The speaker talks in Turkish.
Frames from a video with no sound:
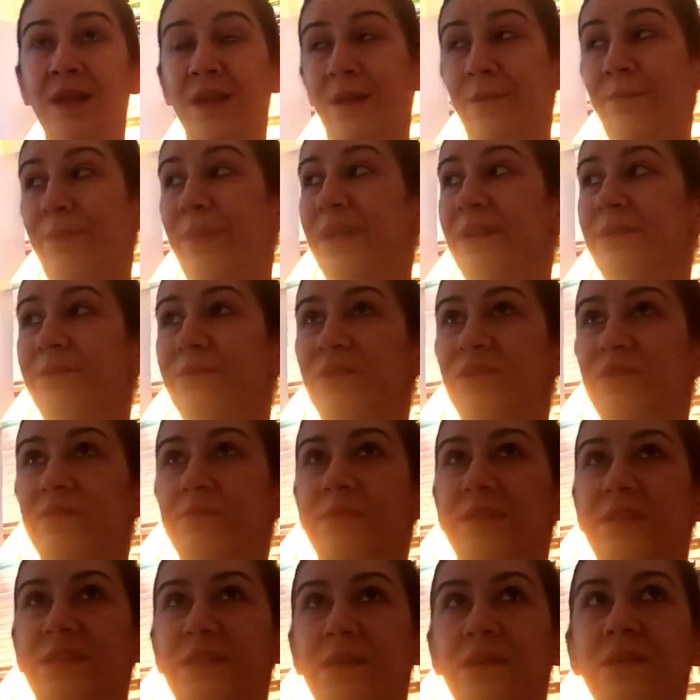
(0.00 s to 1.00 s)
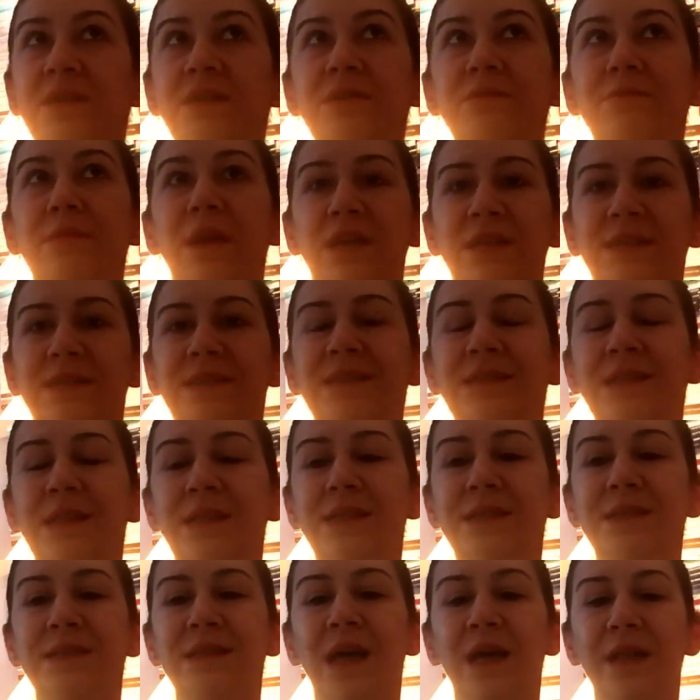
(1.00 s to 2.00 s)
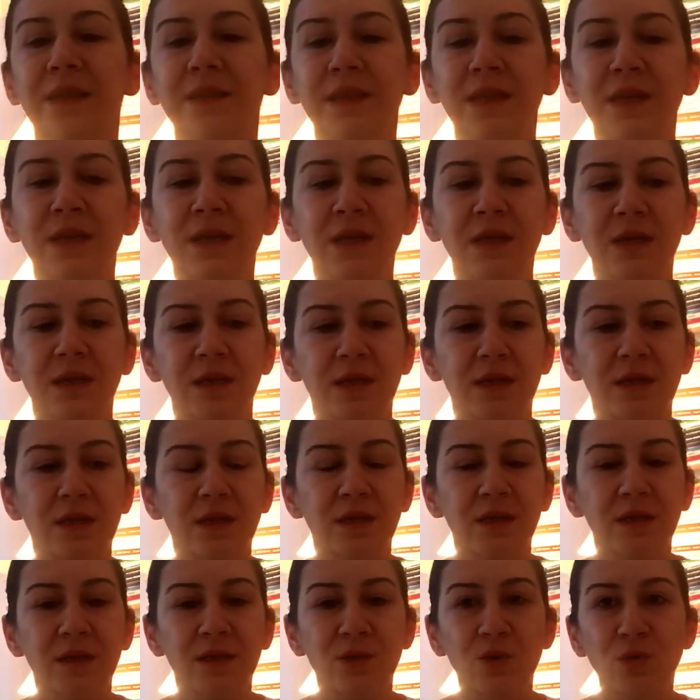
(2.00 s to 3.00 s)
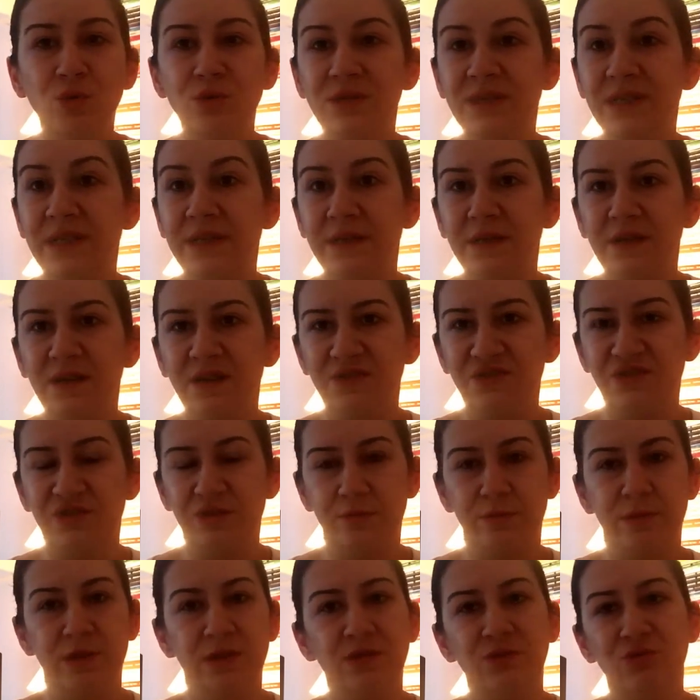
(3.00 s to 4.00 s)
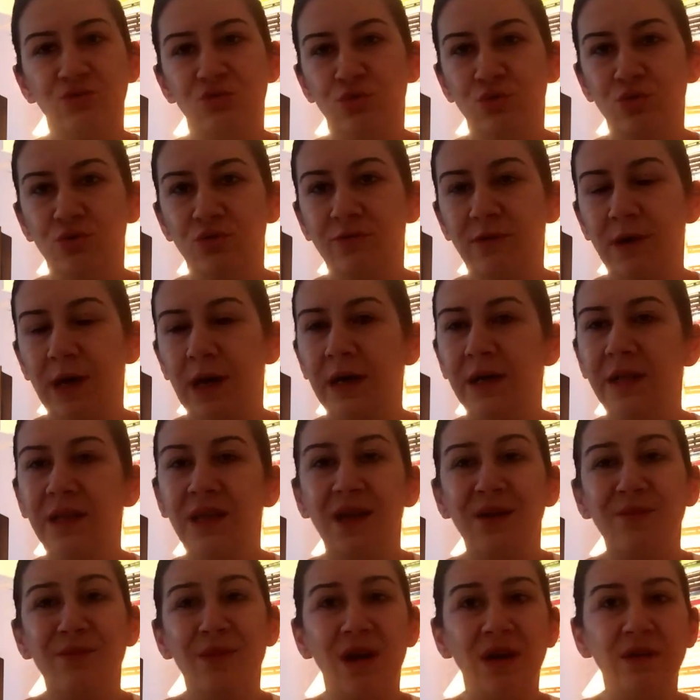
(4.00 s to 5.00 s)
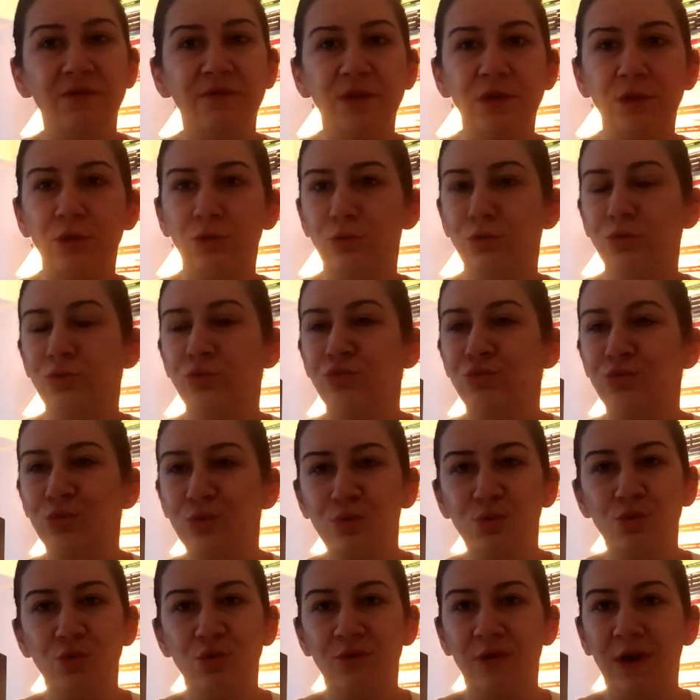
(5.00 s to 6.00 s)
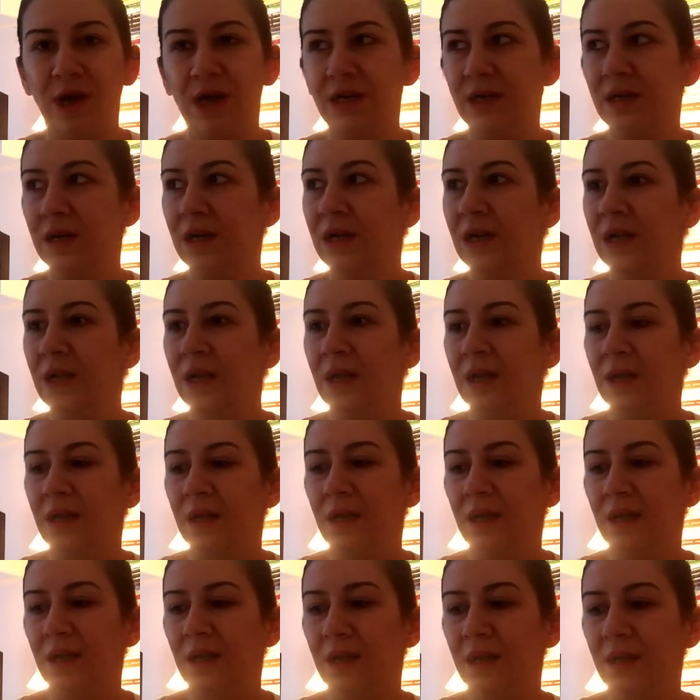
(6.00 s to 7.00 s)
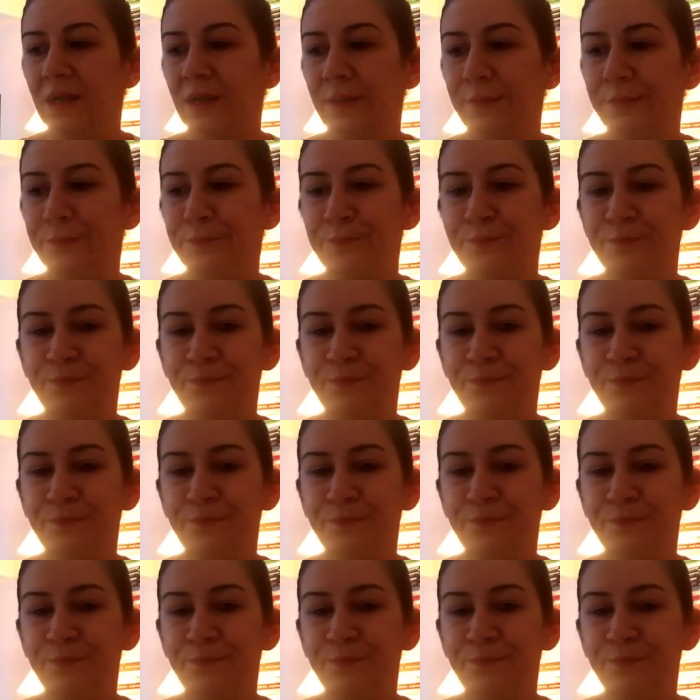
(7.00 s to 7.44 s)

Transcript: Yani benim için mesela Irmak Zileli'den e, Gözlerini Kaçırmanın ruhu var. Kemal Varol'un ruhu var. Ee,